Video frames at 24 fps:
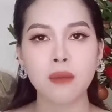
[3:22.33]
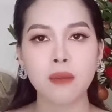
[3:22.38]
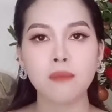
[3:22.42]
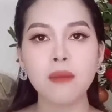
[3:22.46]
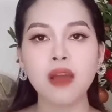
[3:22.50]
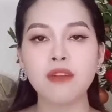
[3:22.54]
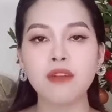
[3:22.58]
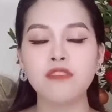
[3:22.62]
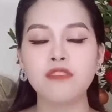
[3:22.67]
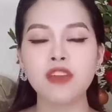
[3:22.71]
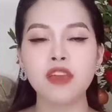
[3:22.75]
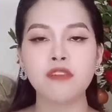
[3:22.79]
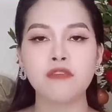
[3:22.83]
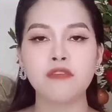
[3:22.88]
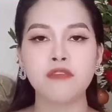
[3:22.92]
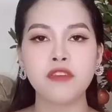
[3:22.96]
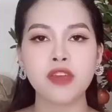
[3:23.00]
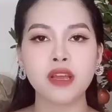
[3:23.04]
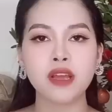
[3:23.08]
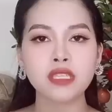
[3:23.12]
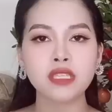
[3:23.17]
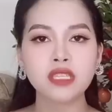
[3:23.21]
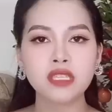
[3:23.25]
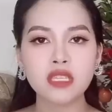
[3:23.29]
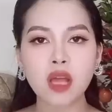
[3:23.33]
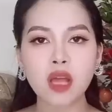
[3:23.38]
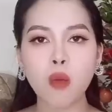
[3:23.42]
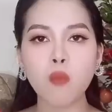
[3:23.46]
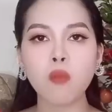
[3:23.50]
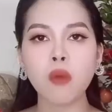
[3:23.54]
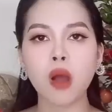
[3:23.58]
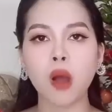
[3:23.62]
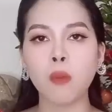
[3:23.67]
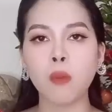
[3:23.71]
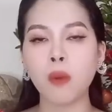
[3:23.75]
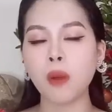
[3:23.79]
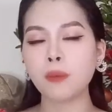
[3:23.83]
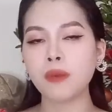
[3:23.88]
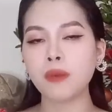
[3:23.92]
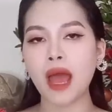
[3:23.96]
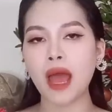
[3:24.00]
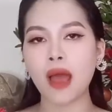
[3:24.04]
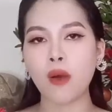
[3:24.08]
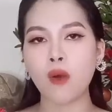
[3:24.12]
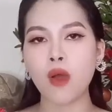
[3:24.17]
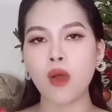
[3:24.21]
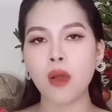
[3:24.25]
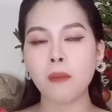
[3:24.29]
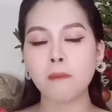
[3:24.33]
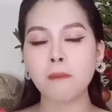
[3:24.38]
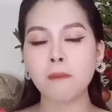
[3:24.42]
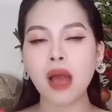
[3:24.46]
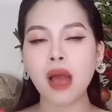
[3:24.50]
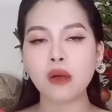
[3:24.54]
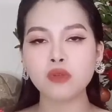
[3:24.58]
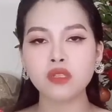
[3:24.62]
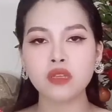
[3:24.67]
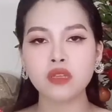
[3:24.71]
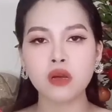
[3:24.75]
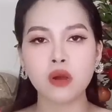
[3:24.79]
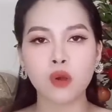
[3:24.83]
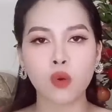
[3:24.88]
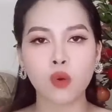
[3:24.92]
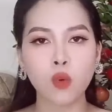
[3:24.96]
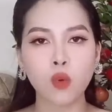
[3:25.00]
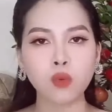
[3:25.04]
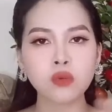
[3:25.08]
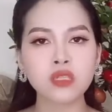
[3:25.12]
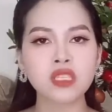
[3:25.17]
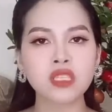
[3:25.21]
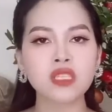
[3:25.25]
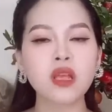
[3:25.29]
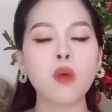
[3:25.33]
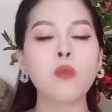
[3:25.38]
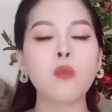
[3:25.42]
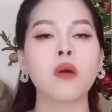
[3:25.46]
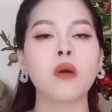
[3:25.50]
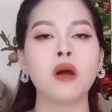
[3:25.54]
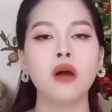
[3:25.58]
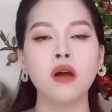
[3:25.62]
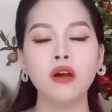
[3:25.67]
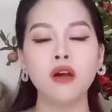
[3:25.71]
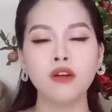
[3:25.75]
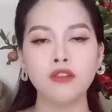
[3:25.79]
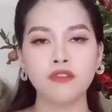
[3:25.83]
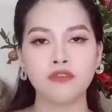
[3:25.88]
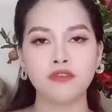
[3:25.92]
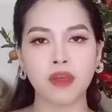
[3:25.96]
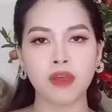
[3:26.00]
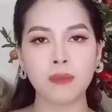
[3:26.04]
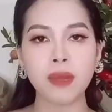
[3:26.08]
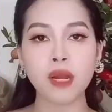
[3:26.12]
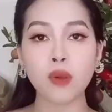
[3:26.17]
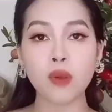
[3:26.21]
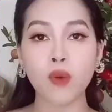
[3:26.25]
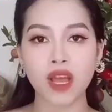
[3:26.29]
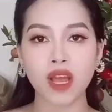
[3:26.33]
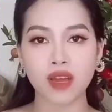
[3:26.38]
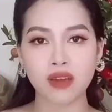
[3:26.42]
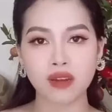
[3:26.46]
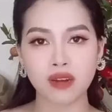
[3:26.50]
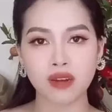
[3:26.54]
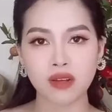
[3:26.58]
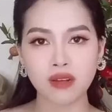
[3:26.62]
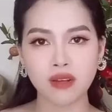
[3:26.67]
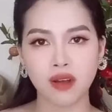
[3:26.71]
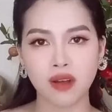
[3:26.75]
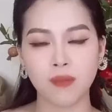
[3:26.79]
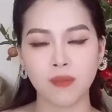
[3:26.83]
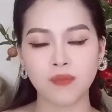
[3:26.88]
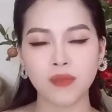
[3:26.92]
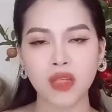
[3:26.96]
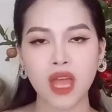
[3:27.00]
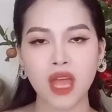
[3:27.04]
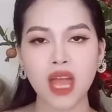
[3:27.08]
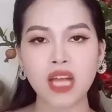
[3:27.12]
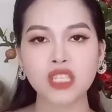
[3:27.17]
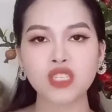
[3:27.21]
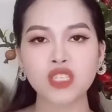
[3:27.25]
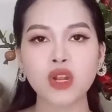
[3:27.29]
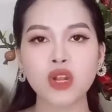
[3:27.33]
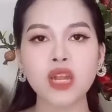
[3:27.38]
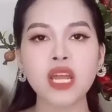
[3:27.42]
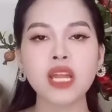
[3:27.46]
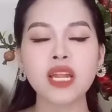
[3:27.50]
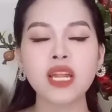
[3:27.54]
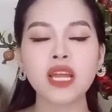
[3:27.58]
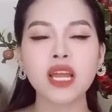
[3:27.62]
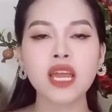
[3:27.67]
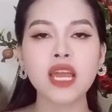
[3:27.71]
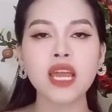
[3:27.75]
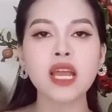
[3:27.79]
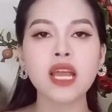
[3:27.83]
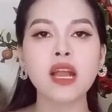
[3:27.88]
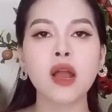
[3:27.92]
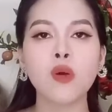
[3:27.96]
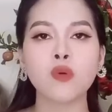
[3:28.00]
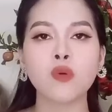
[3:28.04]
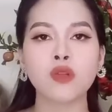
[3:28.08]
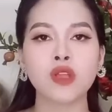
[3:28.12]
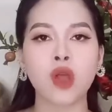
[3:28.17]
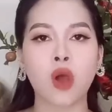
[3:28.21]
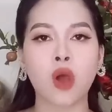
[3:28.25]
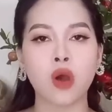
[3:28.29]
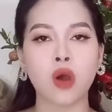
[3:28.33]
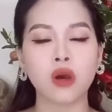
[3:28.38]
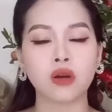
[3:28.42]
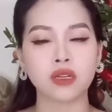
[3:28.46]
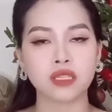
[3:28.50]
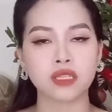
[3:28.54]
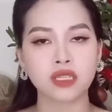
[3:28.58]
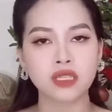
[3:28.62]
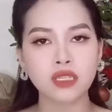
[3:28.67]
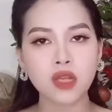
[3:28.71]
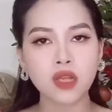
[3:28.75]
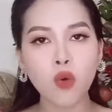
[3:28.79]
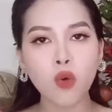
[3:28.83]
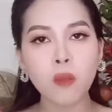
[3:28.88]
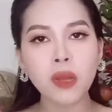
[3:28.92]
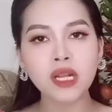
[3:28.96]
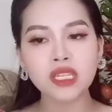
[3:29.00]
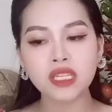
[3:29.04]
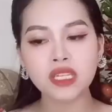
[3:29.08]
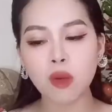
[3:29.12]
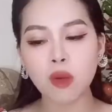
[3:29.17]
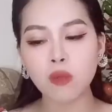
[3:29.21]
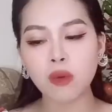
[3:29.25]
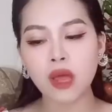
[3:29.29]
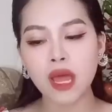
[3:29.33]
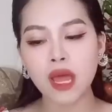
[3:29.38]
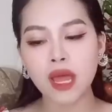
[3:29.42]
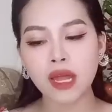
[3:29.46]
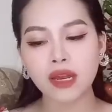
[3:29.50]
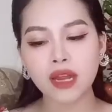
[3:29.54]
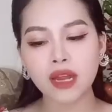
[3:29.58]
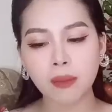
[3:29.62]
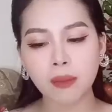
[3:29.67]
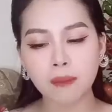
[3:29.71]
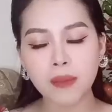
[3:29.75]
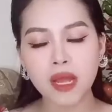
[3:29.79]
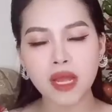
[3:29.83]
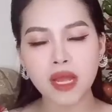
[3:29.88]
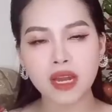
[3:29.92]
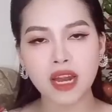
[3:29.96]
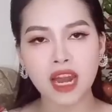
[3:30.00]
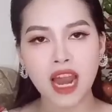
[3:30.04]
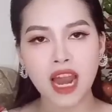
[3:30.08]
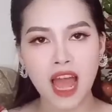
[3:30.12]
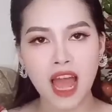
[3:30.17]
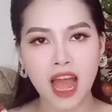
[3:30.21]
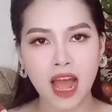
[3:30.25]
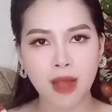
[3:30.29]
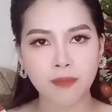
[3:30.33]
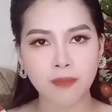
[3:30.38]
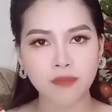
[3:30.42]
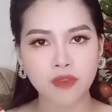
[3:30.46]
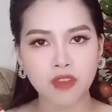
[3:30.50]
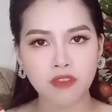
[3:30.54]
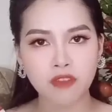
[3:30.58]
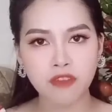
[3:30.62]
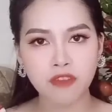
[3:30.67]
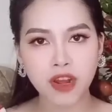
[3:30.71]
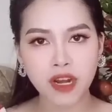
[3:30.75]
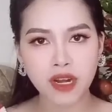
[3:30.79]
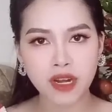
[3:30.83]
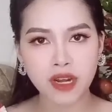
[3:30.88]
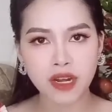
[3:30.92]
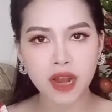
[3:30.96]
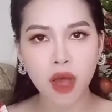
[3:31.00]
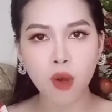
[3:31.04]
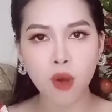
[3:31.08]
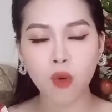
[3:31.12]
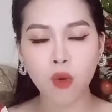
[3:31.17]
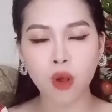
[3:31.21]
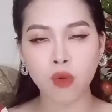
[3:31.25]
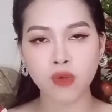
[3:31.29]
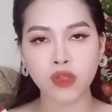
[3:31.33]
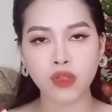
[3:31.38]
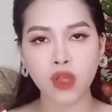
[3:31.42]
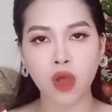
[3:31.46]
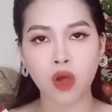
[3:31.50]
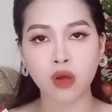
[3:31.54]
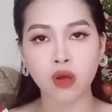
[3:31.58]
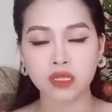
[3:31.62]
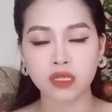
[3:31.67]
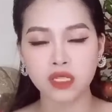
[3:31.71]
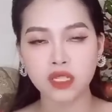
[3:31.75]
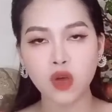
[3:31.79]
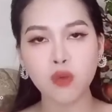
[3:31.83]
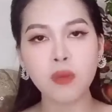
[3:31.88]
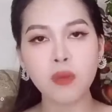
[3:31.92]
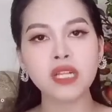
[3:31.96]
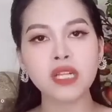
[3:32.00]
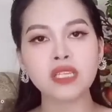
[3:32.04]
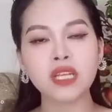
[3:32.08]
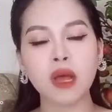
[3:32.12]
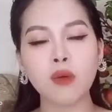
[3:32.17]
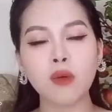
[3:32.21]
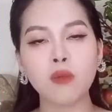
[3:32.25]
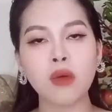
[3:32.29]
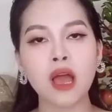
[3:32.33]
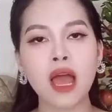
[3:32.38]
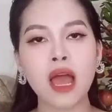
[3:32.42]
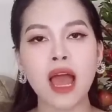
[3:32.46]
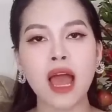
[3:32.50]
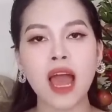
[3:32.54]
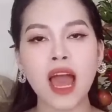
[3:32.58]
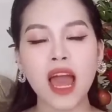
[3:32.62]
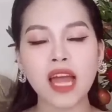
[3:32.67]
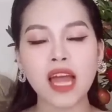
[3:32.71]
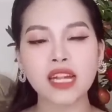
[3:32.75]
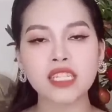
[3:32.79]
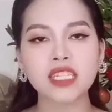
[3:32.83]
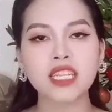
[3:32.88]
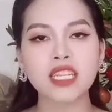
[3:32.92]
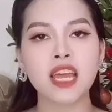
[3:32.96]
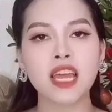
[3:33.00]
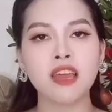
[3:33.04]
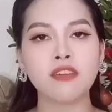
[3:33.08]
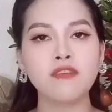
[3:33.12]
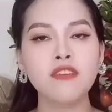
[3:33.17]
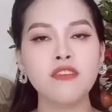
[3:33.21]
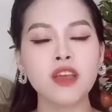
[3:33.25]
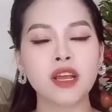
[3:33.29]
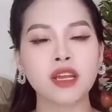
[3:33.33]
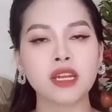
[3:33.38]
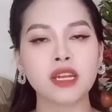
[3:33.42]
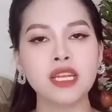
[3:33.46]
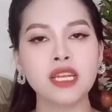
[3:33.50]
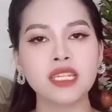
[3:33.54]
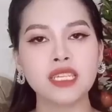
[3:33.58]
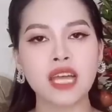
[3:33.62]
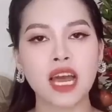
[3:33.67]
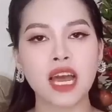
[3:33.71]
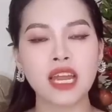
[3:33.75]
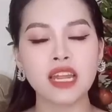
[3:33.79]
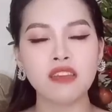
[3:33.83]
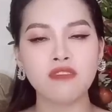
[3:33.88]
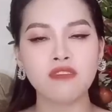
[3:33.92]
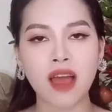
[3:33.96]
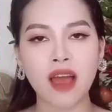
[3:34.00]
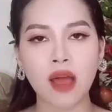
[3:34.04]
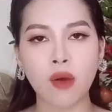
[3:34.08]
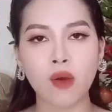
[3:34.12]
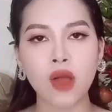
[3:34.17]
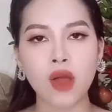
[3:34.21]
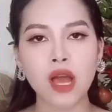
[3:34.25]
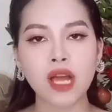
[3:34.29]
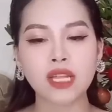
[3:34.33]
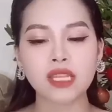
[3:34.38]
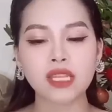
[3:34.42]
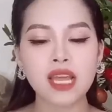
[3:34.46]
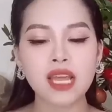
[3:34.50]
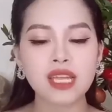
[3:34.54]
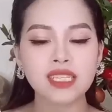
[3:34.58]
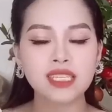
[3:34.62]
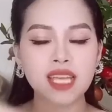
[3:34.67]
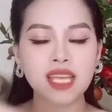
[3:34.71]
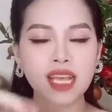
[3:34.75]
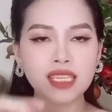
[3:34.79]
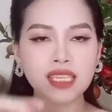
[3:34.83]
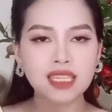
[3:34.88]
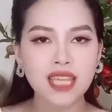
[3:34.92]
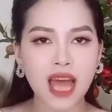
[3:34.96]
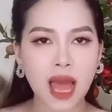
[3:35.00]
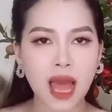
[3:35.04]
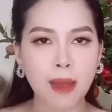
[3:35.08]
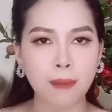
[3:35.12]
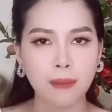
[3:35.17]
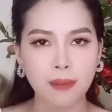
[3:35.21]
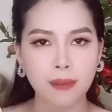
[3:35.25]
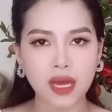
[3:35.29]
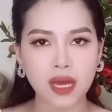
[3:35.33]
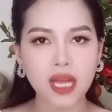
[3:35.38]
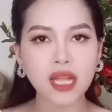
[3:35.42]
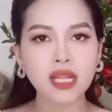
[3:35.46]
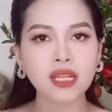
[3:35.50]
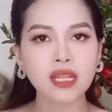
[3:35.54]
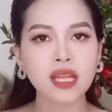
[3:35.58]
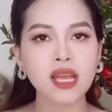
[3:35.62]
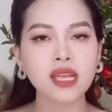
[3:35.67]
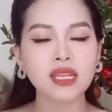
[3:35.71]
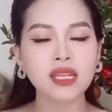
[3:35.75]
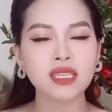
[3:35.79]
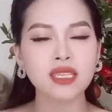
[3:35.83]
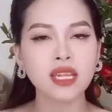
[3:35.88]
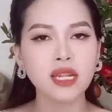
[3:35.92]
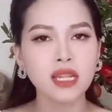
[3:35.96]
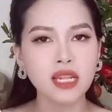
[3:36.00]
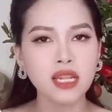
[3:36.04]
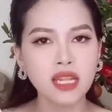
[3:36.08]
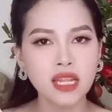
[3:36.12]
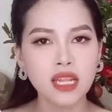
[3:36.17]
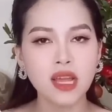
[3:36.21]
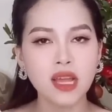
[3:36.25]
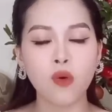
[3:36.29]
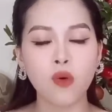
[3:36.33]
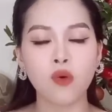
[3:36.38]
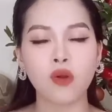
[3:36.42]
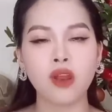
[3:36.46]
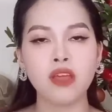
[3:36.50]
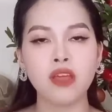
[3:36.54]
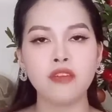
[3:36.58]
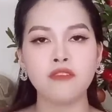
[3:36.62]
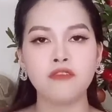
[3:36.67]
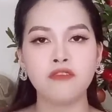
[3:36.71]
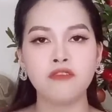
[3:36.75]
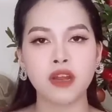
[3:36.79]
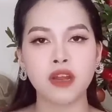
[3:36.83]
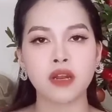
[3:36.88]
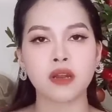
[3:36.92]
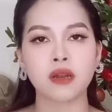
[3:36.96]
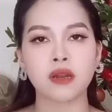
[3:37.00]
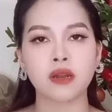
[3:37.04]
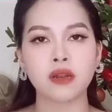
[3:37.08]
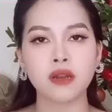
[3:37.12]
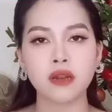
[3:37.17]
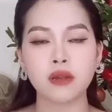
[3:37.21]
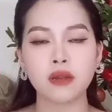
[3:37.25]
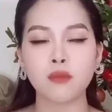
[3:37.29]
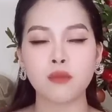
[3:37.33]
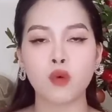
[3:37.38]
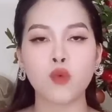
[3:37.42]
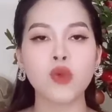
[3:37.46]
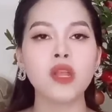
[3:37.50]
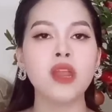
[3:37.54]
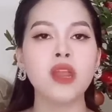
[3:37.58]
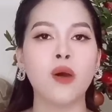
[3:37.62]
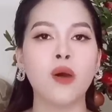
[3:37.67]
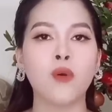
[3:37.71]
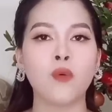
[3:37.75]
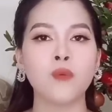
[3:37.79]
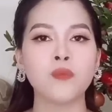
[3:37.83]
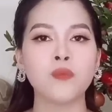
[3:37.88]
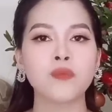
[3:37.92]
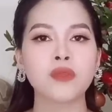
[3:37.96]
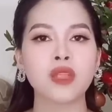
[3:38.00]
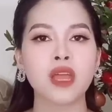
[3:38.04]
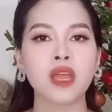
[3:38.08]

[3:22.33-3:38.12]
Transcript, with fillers: bởi vì phía trong ở mông đạo bao giờ cũng rộng hơn phía bên ngoài gần cửa. Cho nên khi cậu nhỏ ở sâu bên trong, đặc biệt là phần đầu cậu nhỏ ở sâu bên trong hạn chế việc đi ra đi vào thì sẽ giảm kích thích rất nhiều lên phần quy đầu.